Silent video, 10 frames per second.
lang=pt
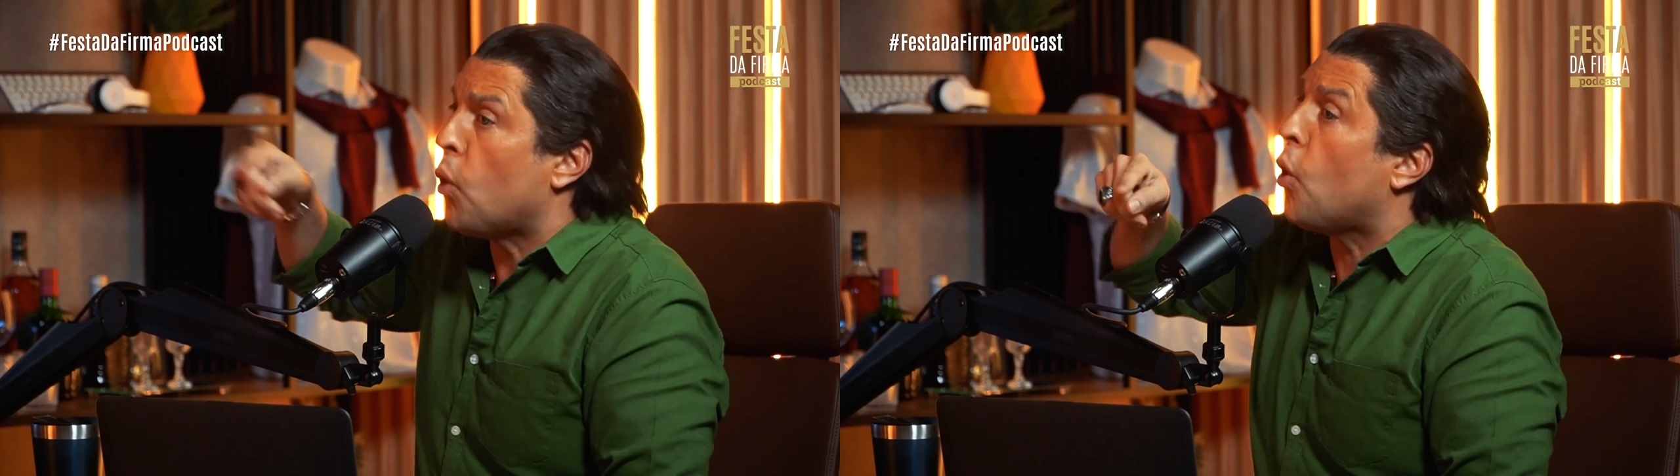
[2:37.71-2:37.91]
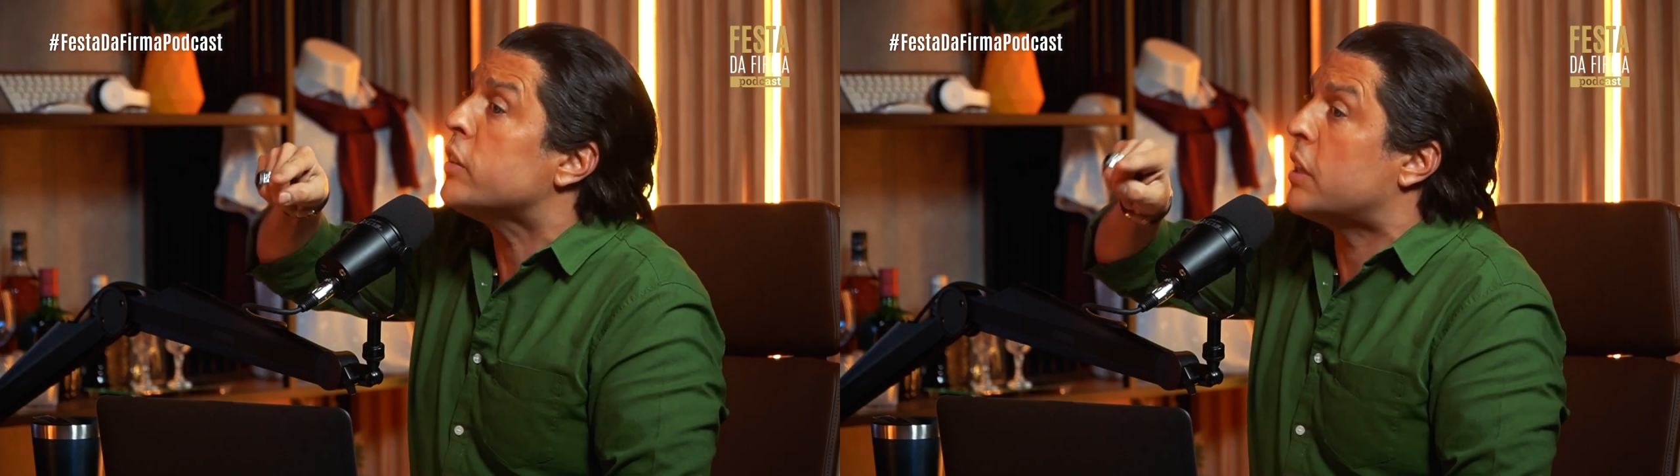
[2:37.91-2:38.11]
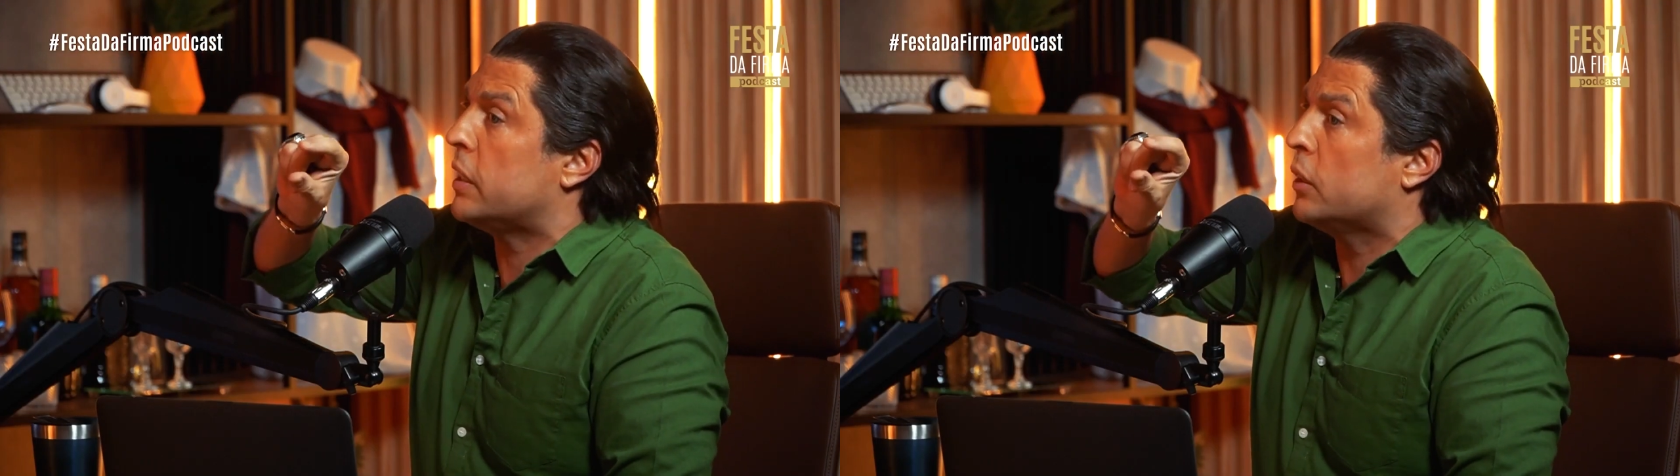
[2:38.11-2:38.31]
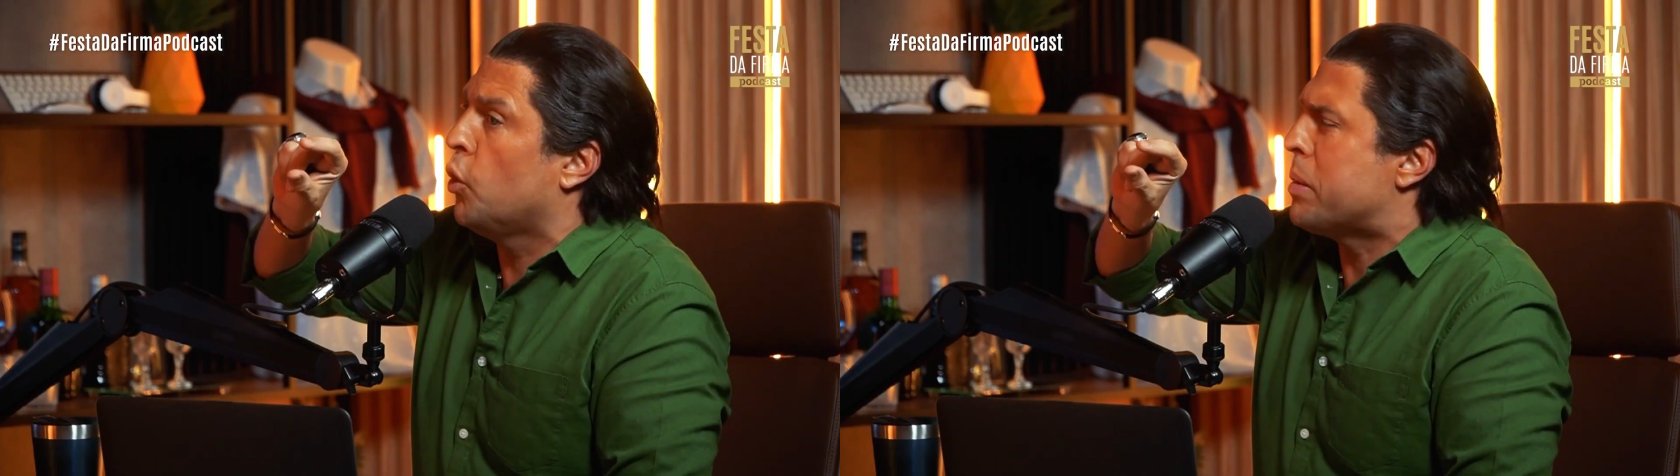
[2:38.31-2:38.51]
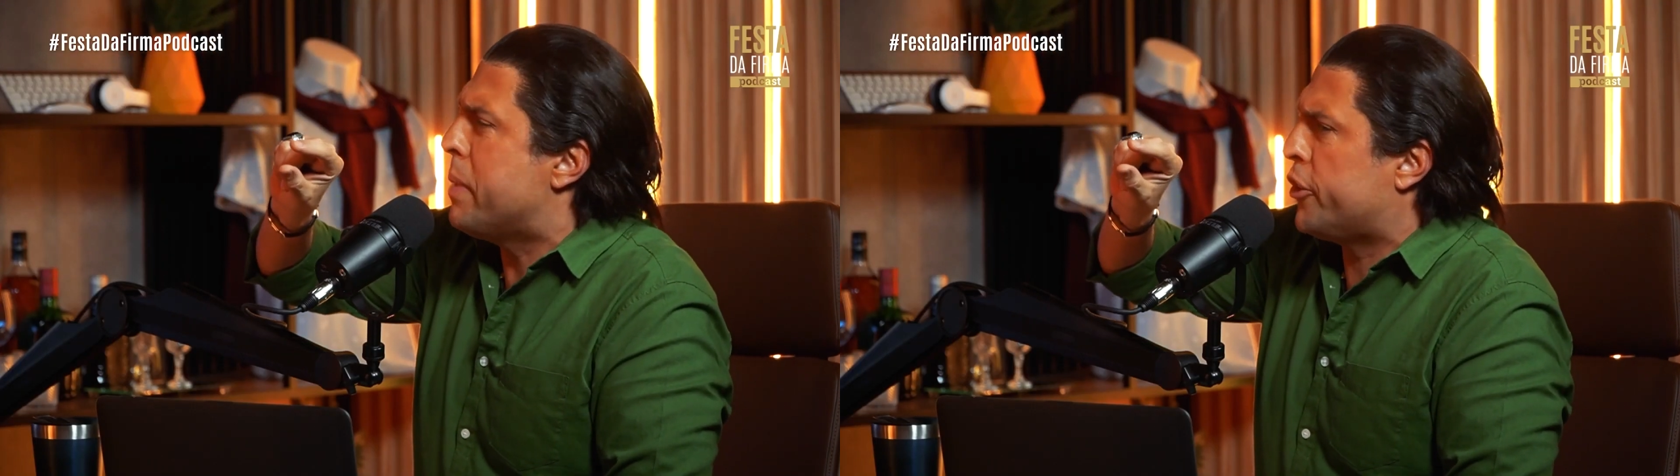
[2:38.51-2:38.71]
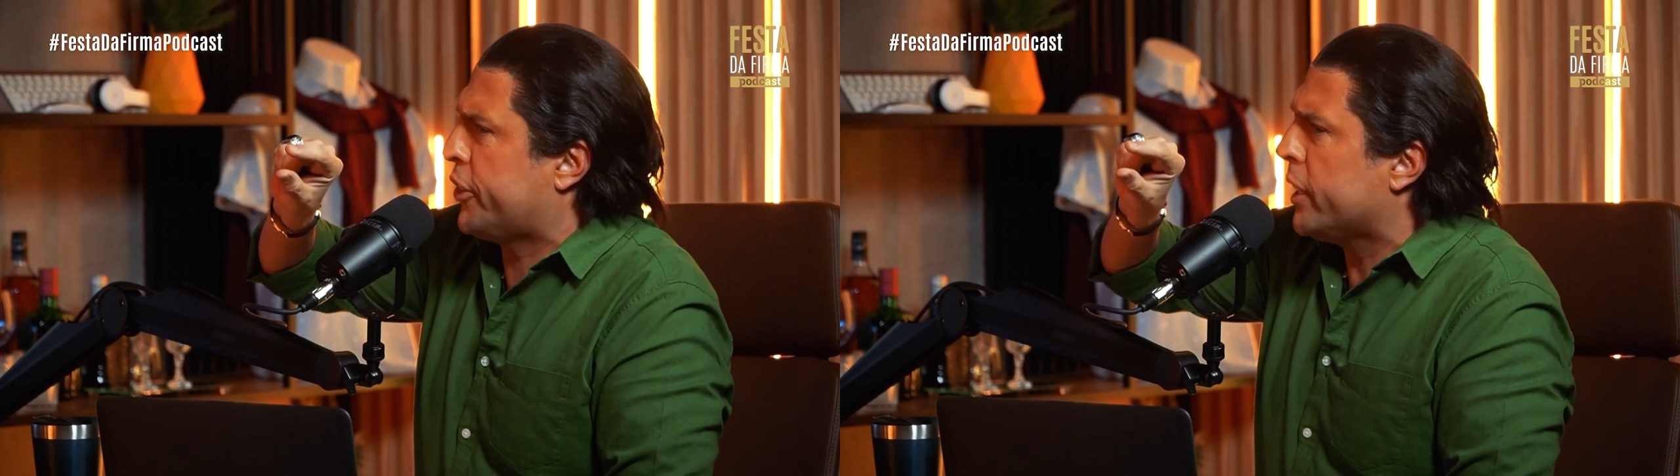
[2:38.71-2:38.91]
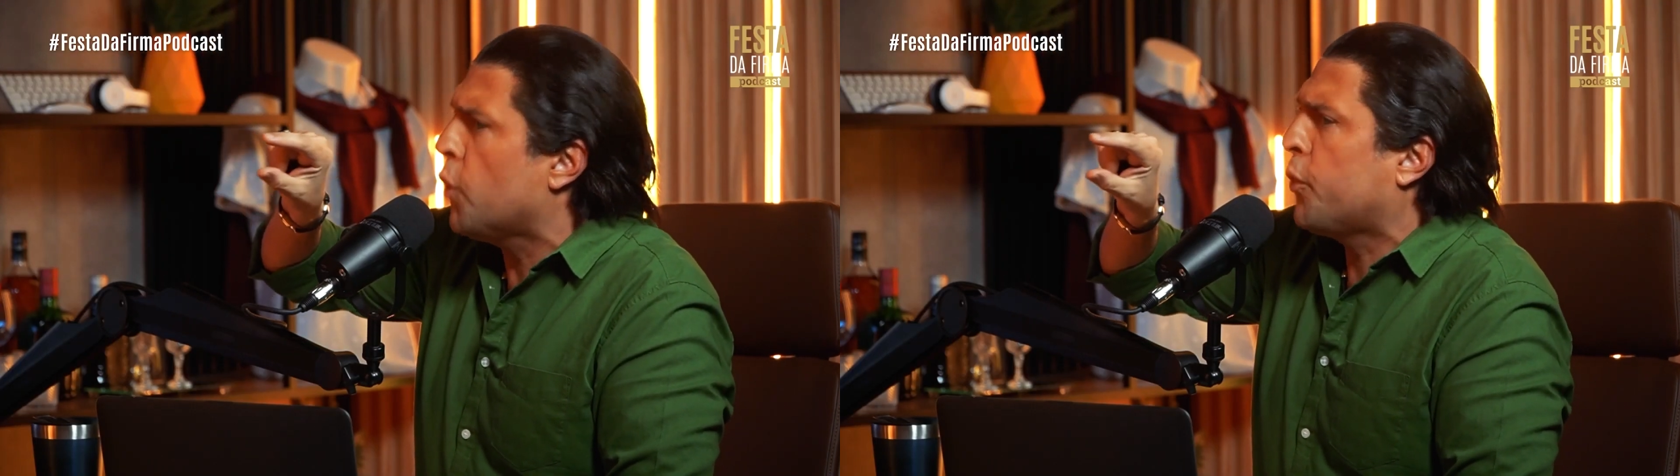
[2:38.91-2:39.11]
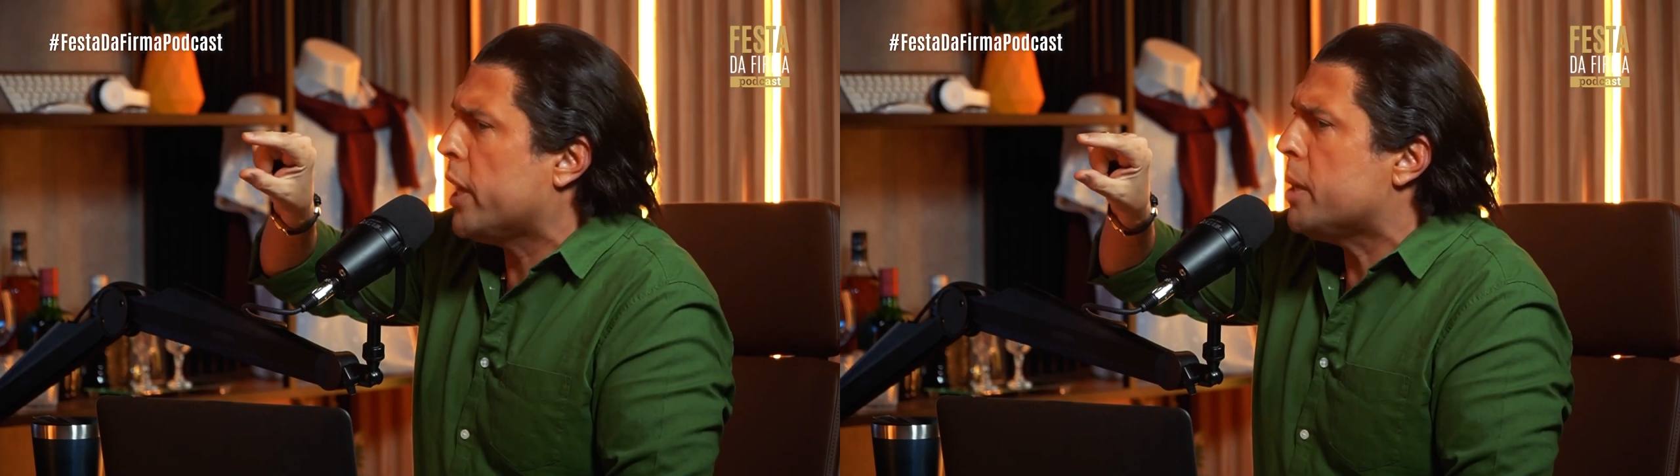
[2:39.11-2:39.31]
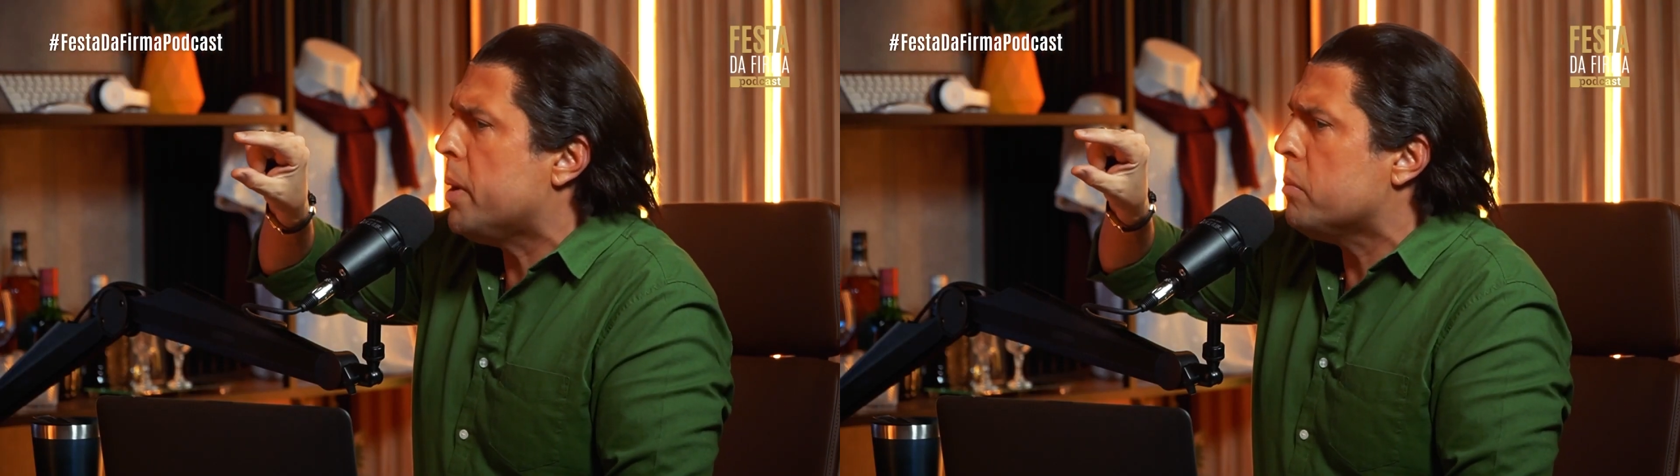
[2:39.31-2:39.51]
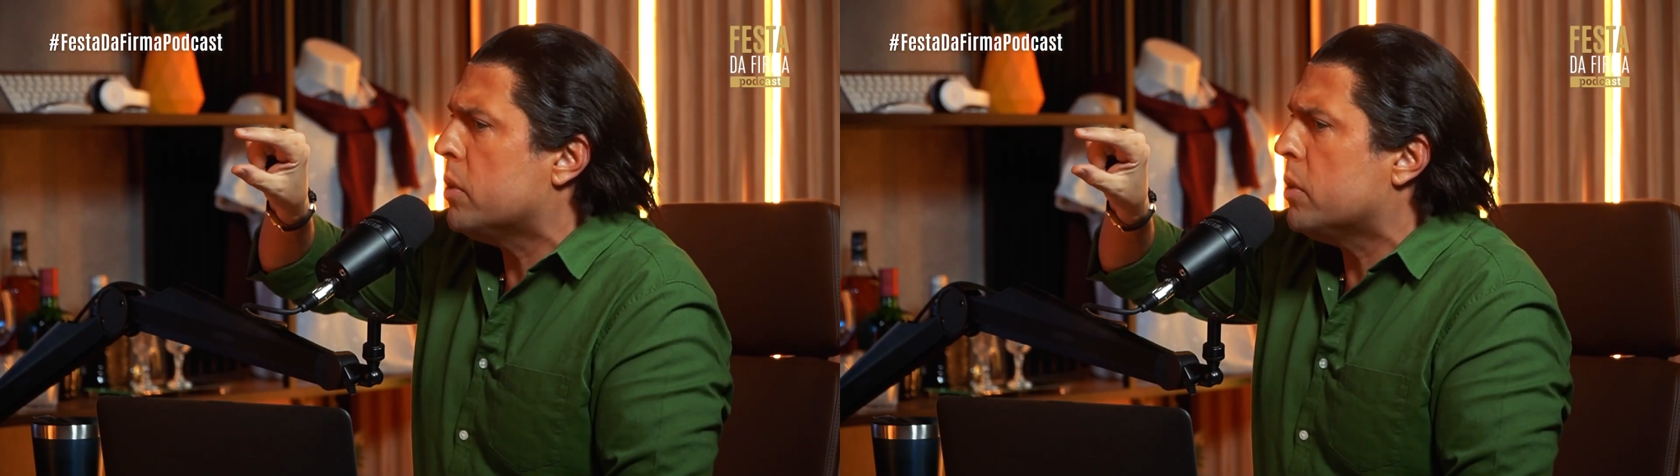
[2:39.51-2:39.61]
Eu gosto desse nome Mesh. Quem deu foi ele mesmo?